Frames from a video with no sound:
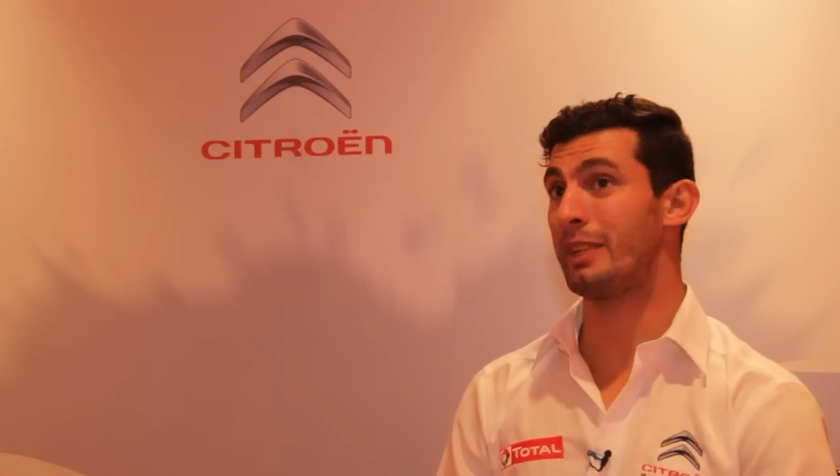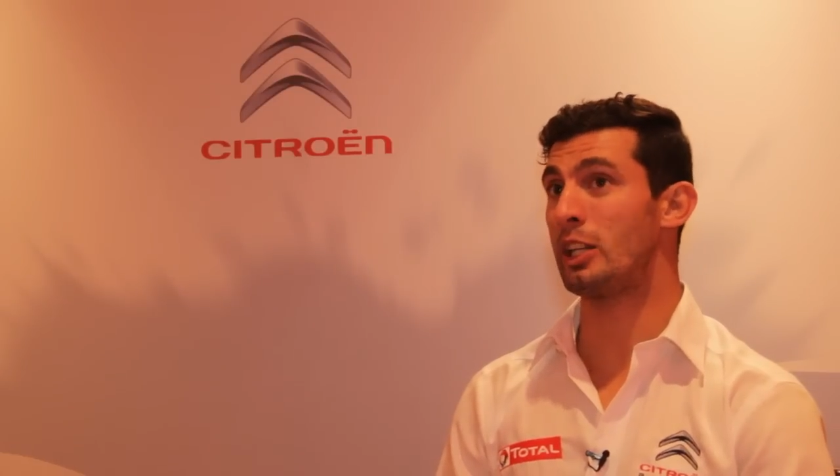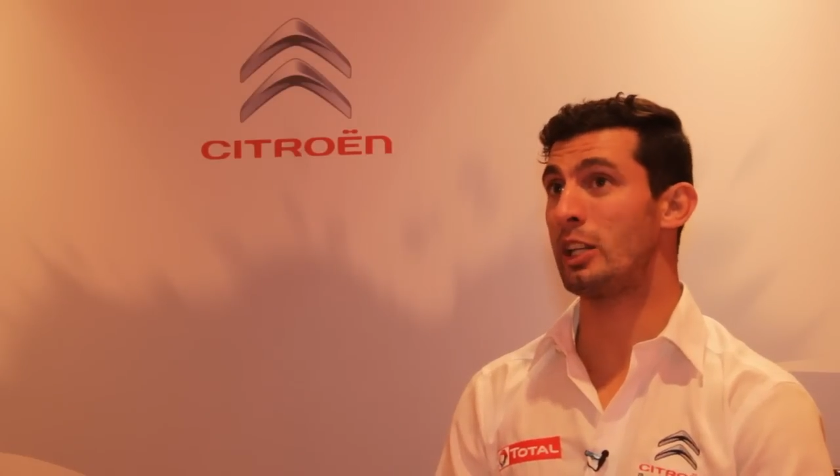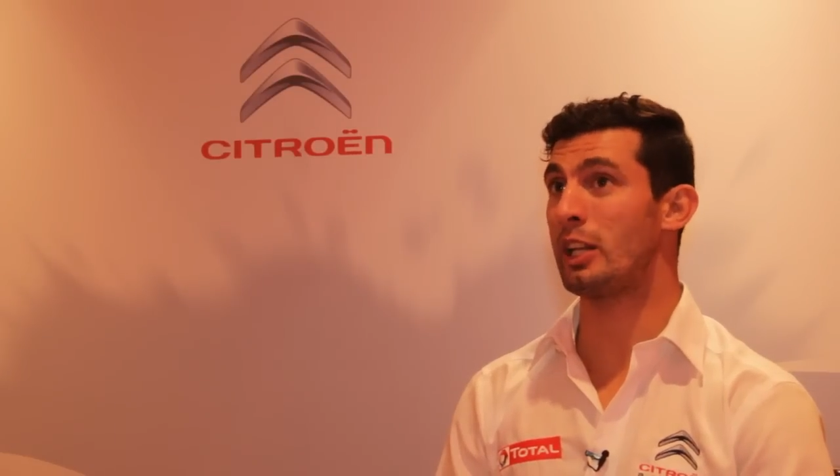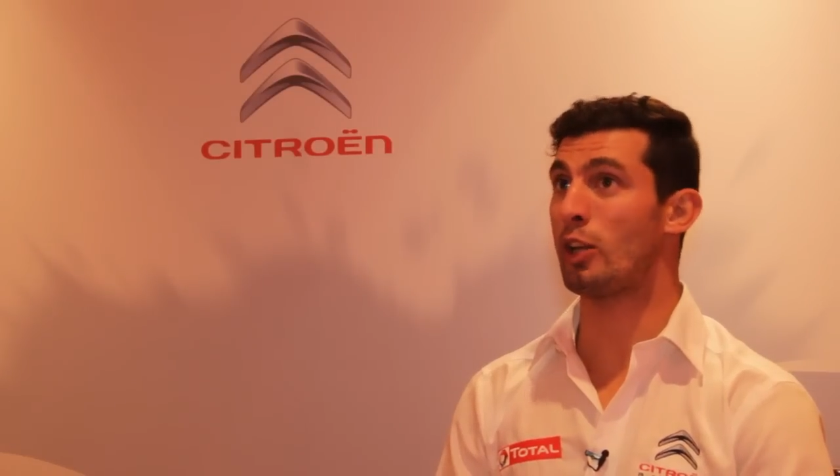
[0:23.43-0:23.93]

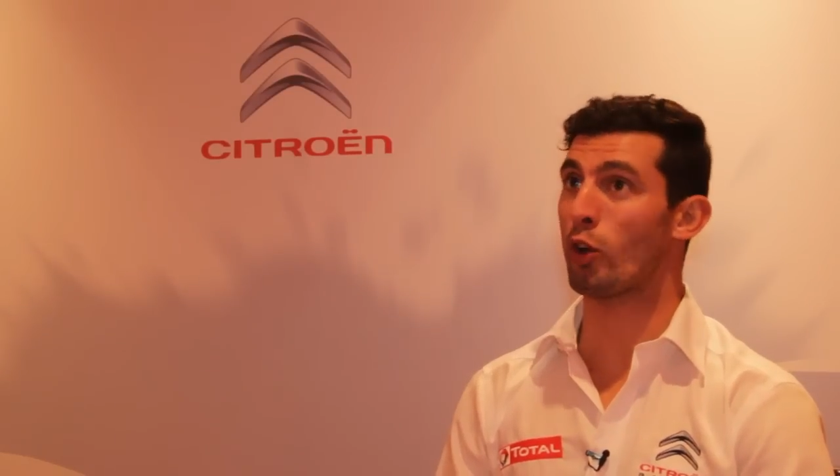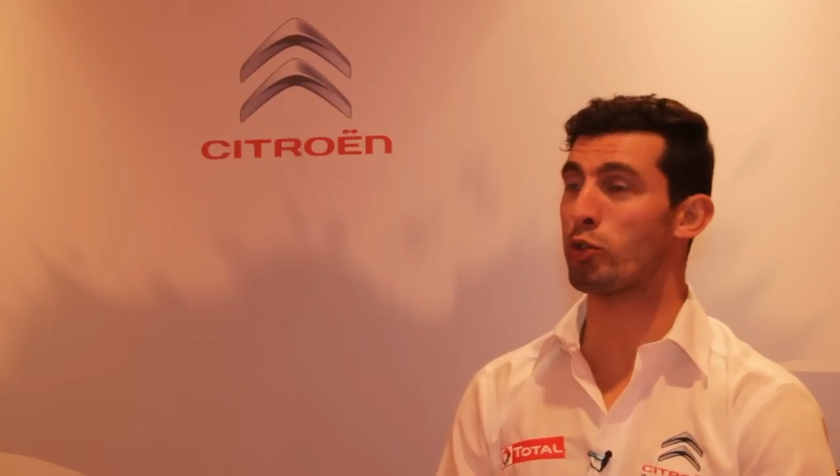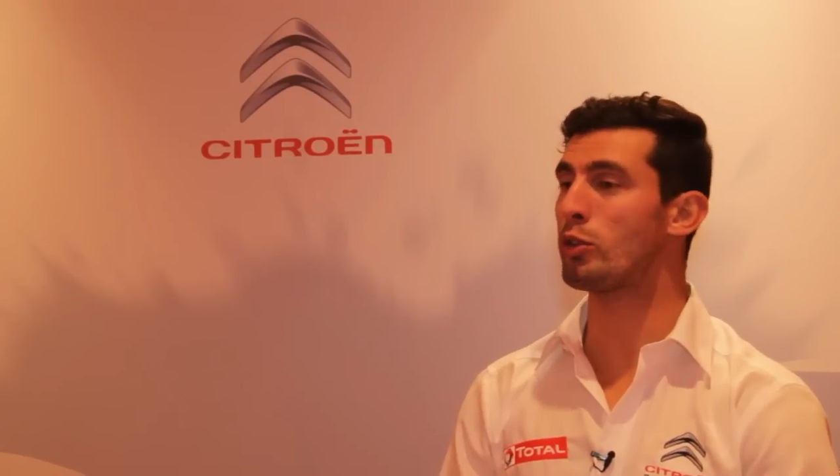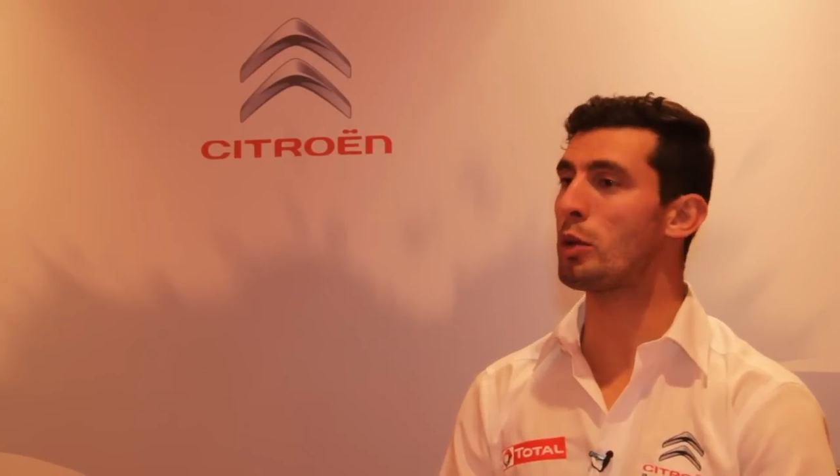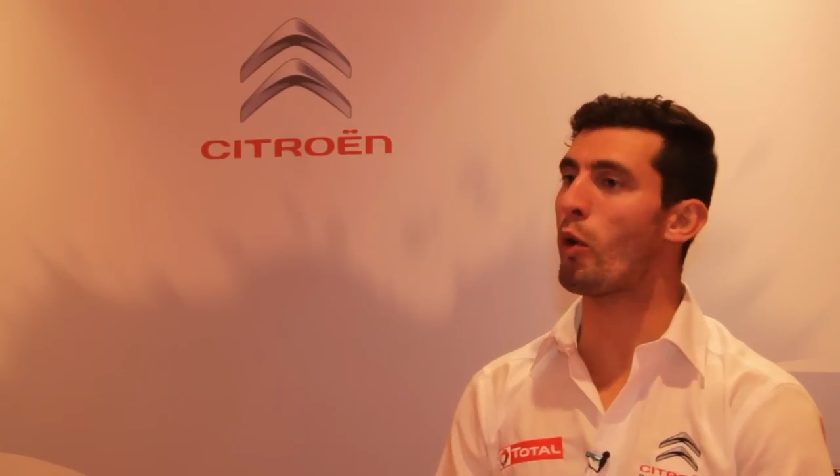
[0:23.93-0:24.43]
en,
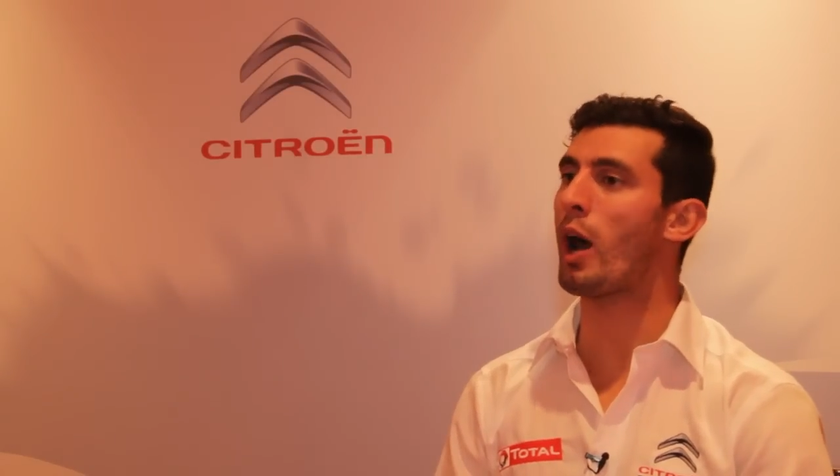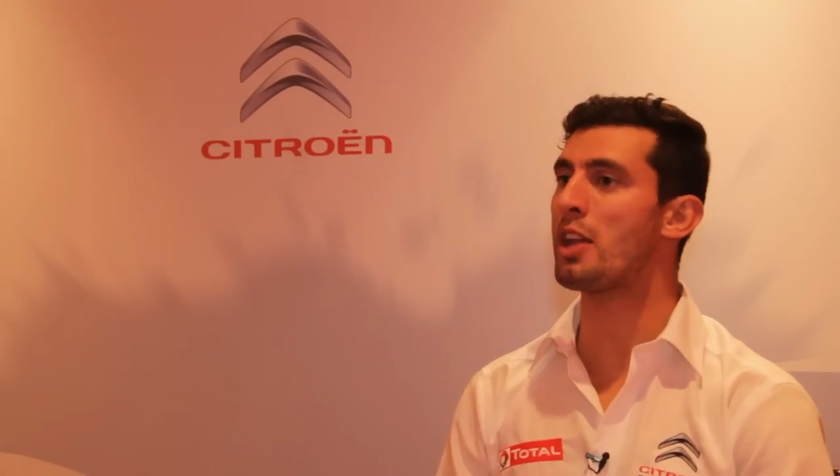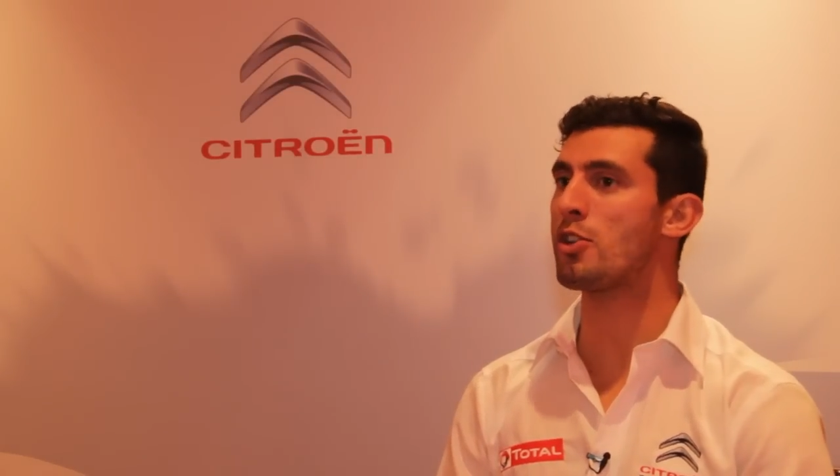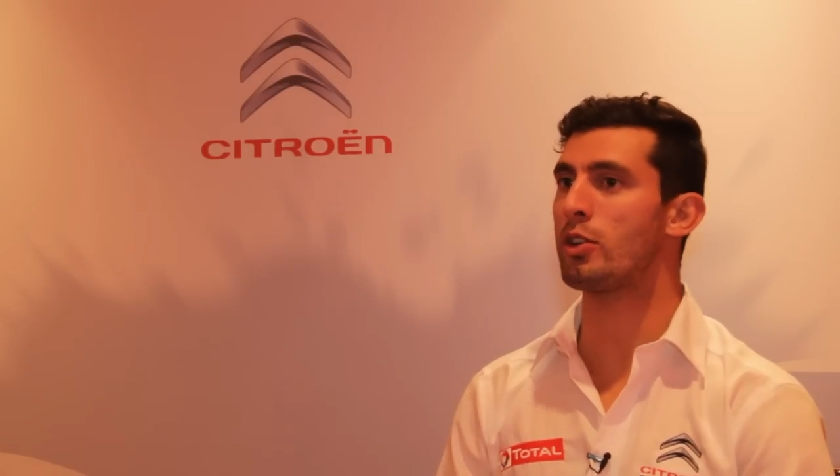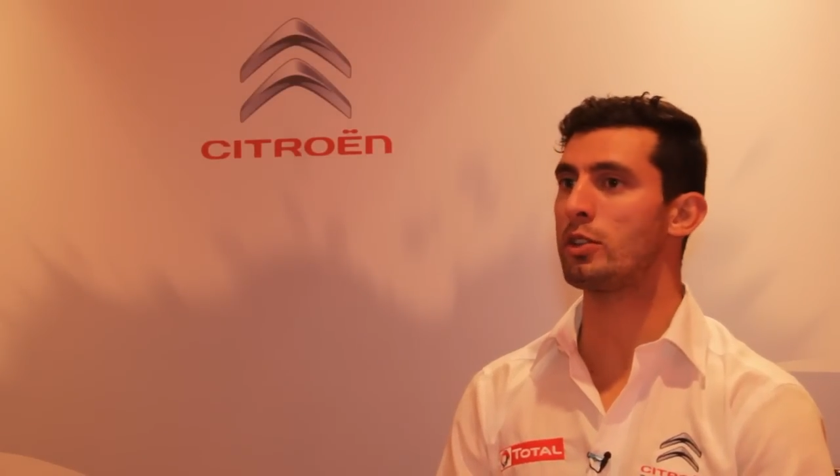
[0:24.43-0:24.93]
los últimos
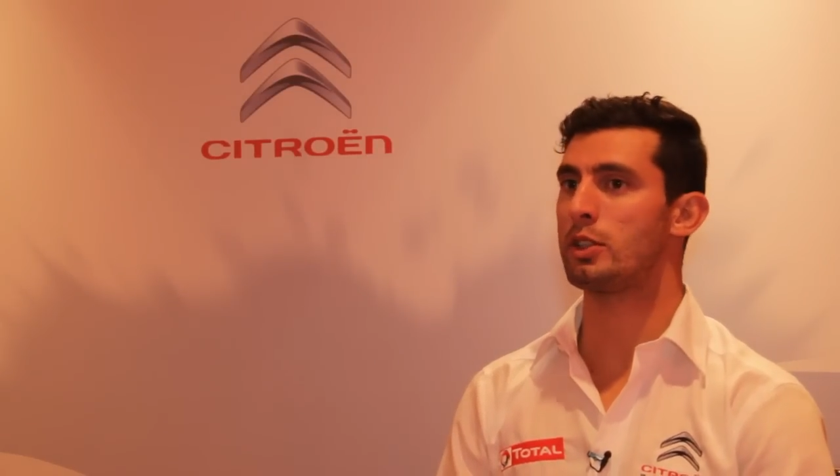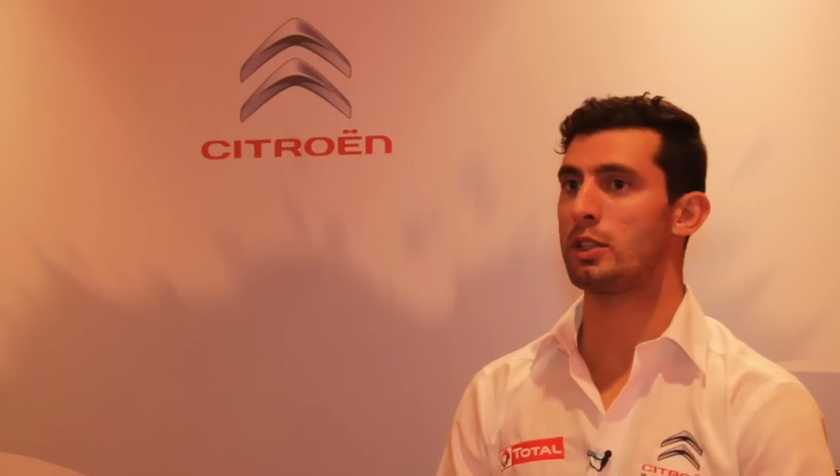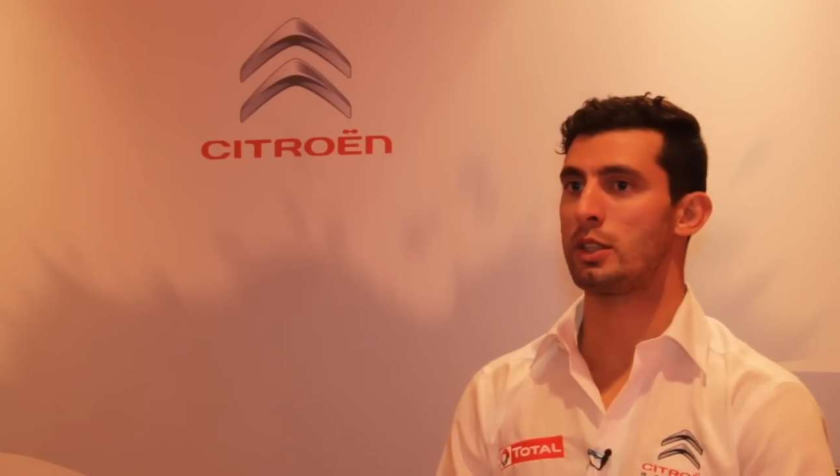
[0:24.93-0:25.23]
años